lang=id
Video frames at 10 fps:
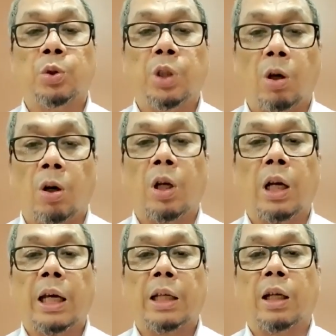judi
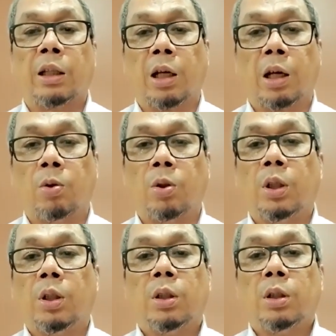online atau
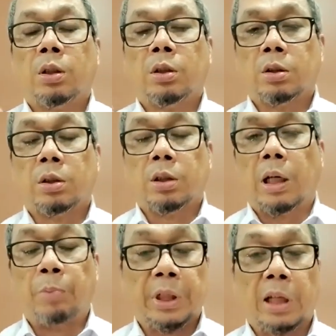
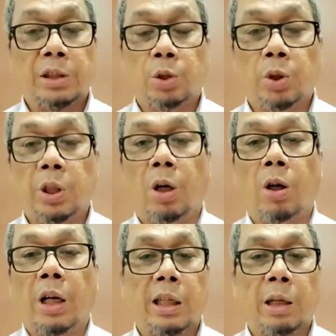aplikasi judi
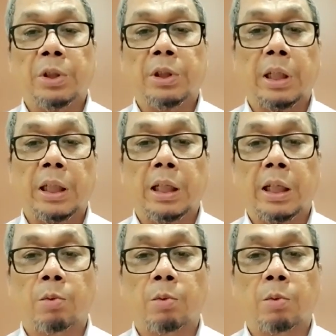online yang bisa diklik